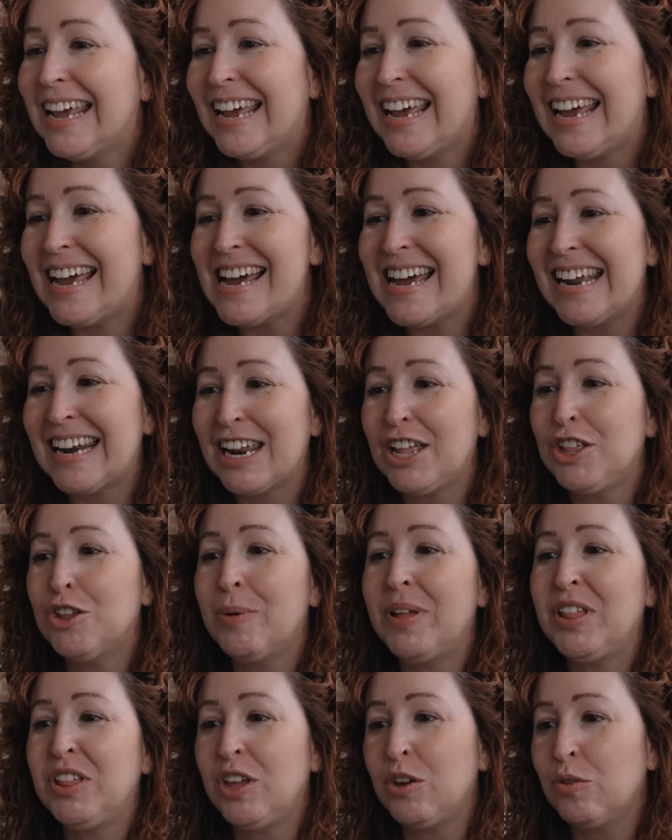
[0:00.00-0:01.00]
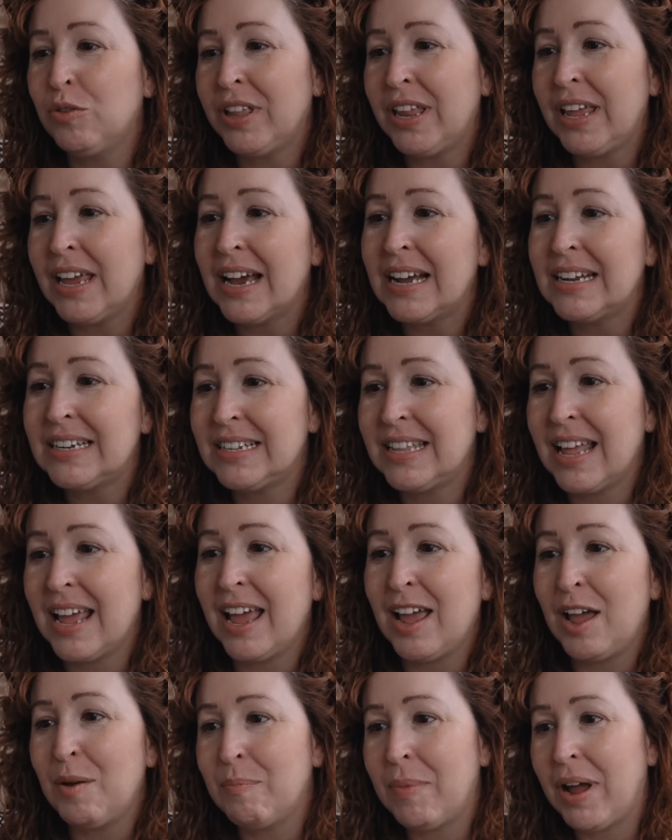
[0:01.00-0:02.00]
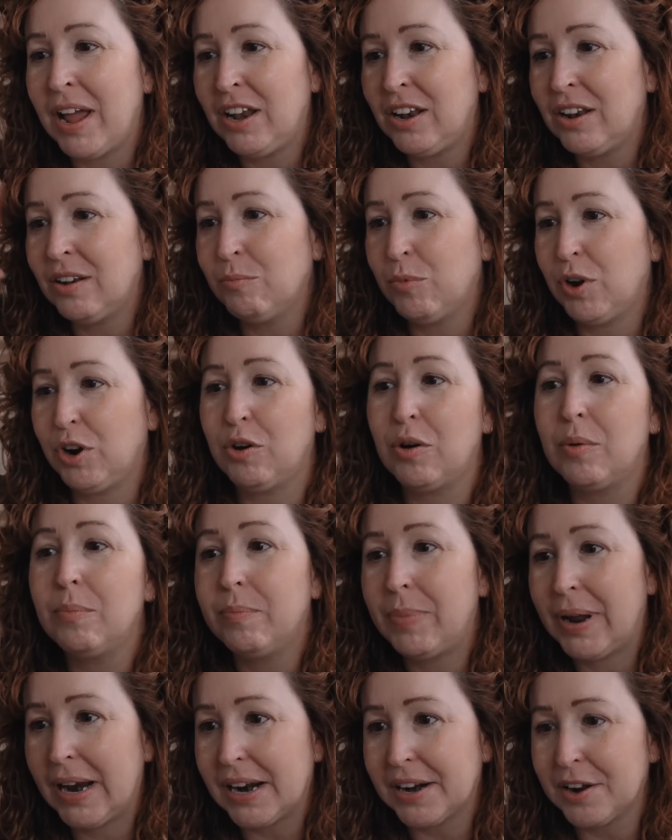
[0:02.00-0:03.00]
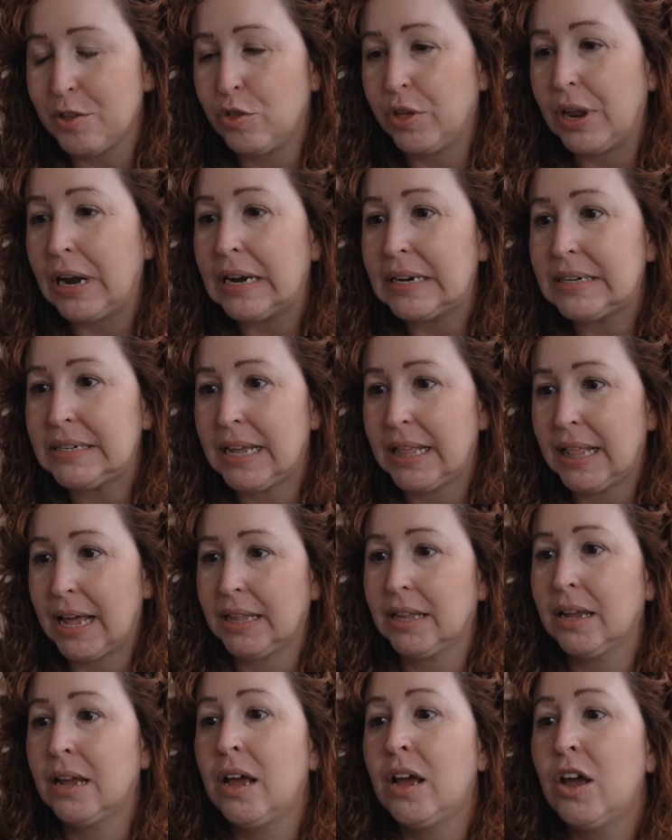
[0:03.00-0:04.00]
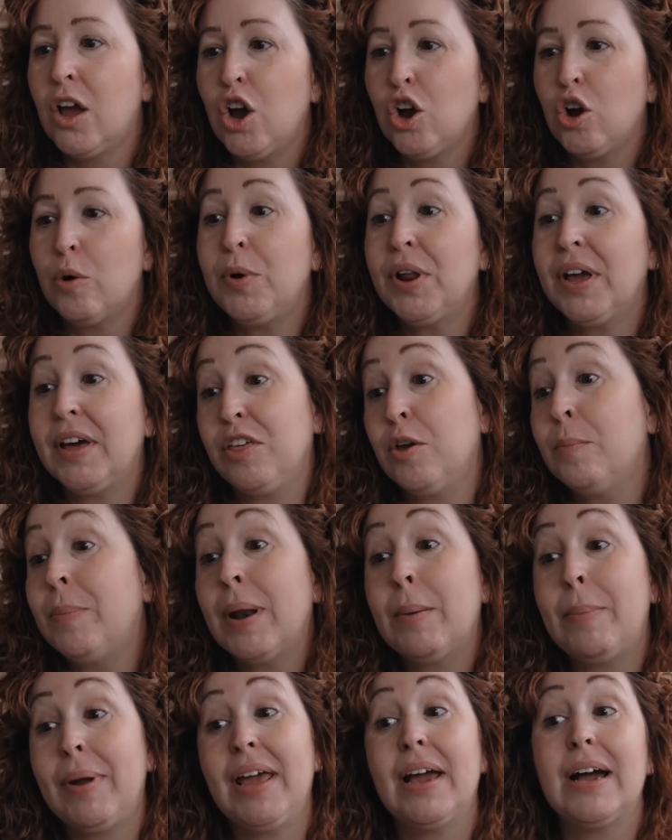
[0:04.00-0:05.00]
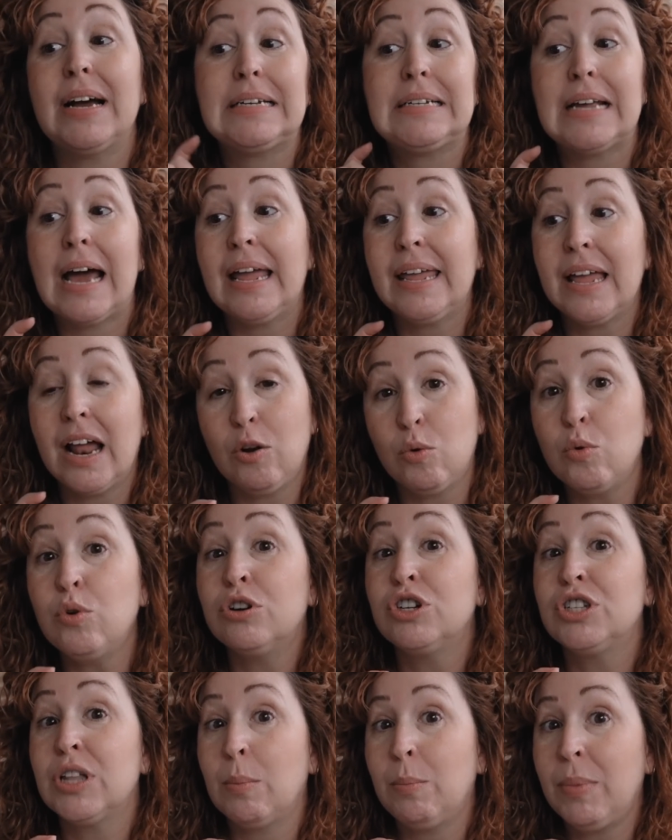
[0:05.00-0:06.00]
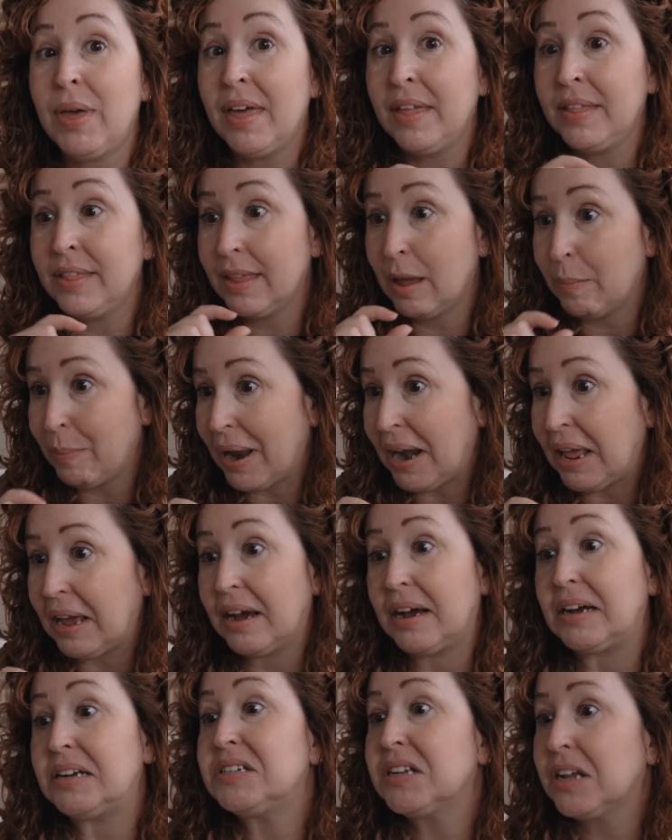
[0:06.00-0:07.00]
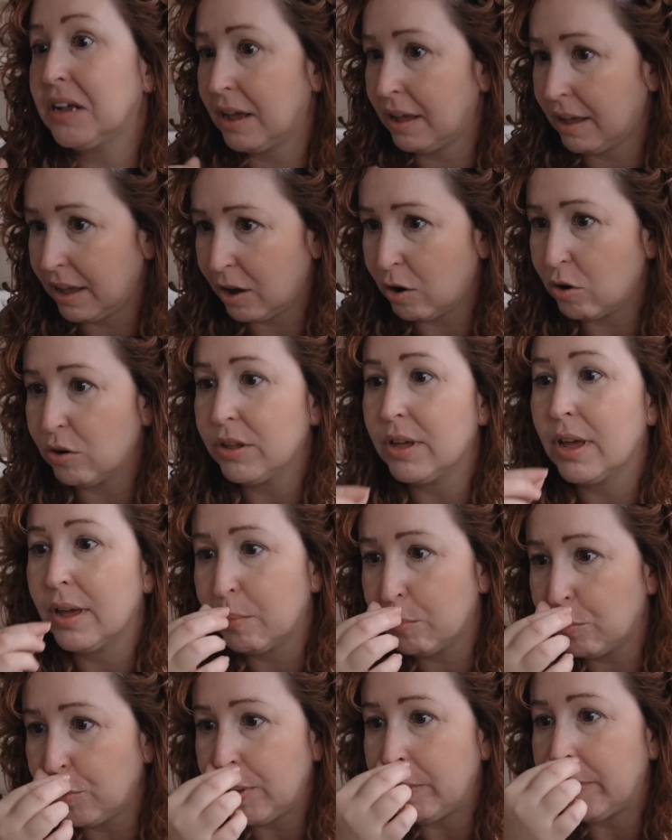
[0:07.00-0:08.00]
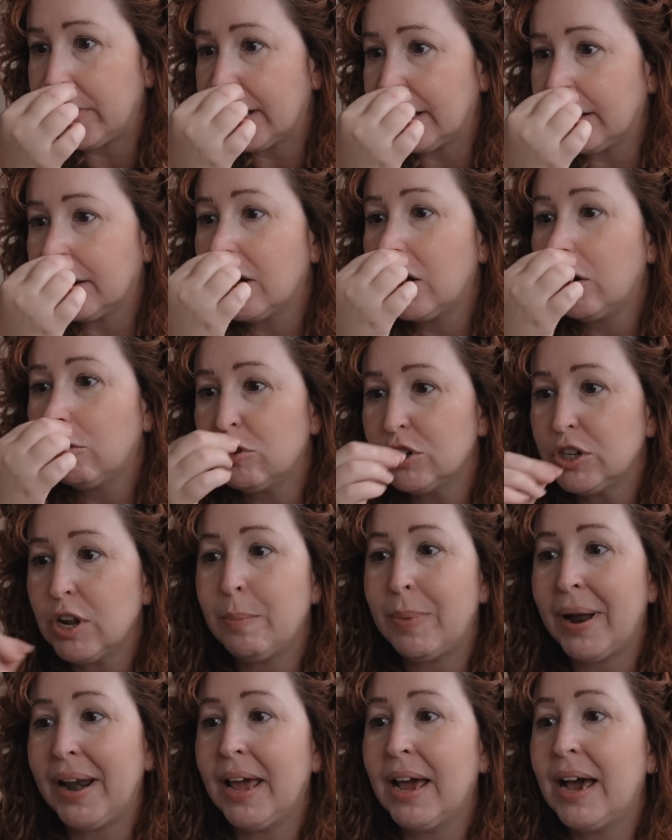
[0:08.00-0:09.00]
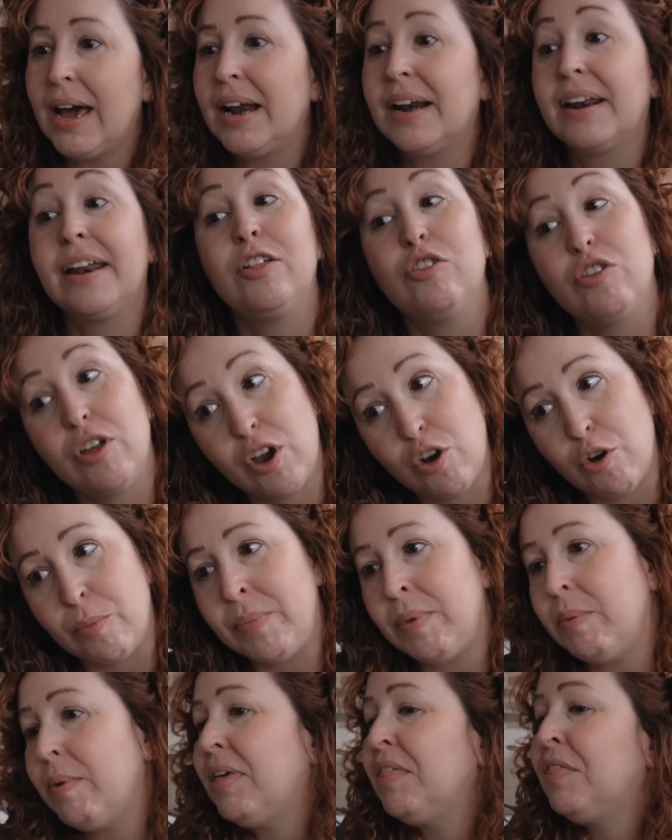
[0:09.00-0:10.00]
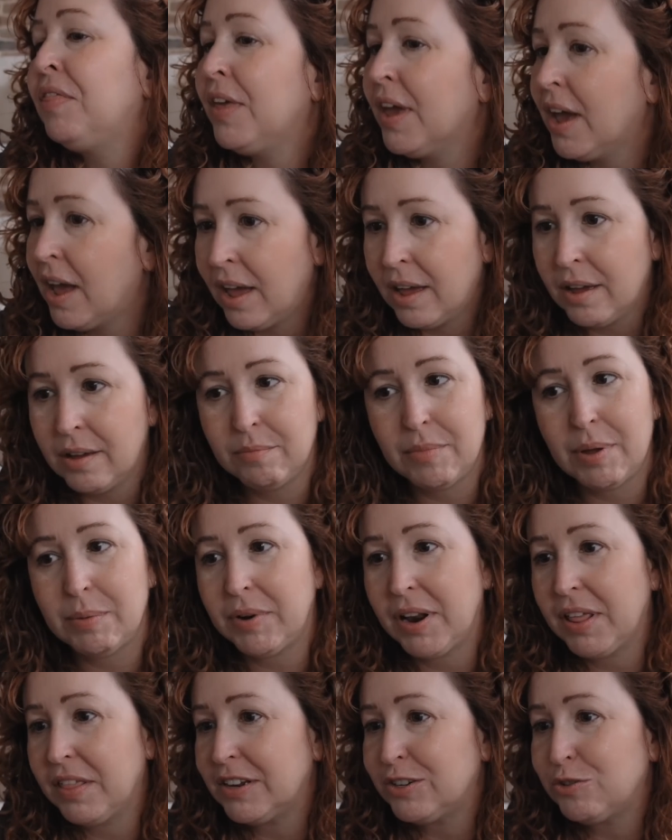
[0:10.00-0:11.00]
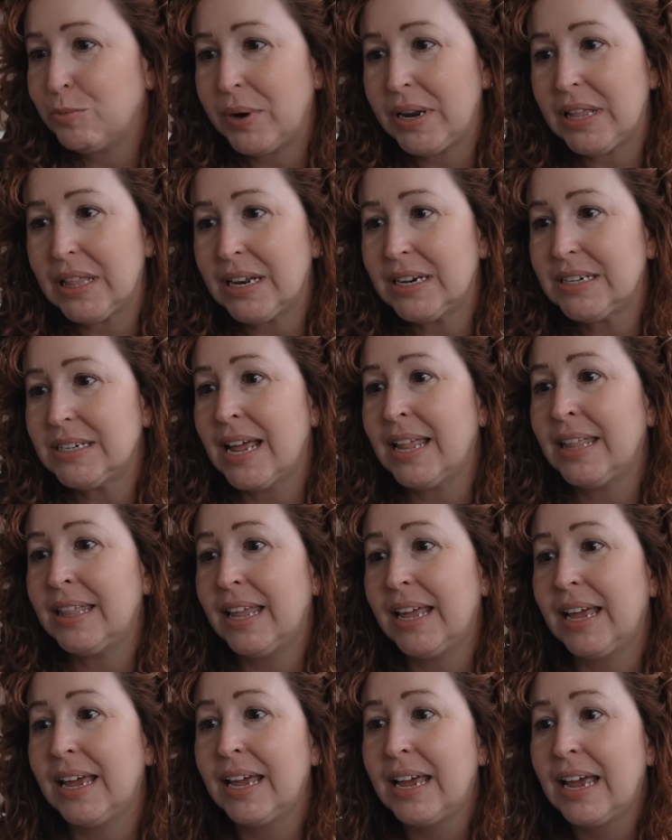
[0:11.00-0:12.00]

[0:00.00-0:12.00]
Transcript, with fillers: eh reto 21 días de, bueno, para reducir la ansiedad. Comunicación para parejas. Hay algunos también de parejas, que oye, muy bien. Curso de parejas, reto de convivencia, me parece súper interesante.